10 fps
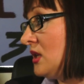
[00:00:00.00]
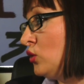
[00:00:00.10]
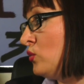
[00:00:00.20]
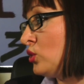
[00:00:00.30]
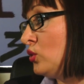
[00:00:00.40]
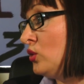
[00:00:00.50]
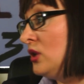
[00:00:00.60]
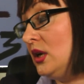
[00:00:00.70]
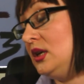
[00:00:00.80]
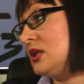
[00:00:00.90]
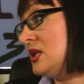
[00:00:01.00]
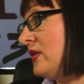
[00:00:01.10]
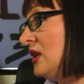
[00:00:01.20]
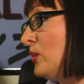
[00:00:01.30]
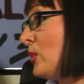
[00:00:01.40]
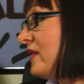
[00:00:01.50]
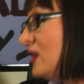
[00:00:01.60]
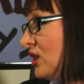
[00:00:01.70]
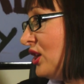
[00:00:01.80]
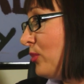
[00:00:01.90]
о том, что никаких оснований для
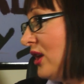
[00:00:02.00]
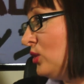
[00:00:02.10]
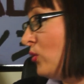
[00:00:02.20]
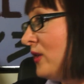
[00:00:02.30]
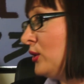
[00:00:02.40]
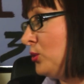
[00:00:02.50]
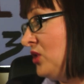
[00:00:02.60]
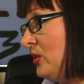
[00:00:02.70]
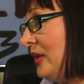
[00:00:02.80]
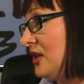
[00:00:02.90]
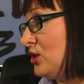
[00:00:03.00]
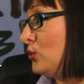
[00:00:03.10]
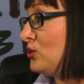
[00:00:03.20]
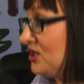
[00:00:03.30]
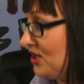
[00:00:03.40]
проверки по этому факту не имеется. То есть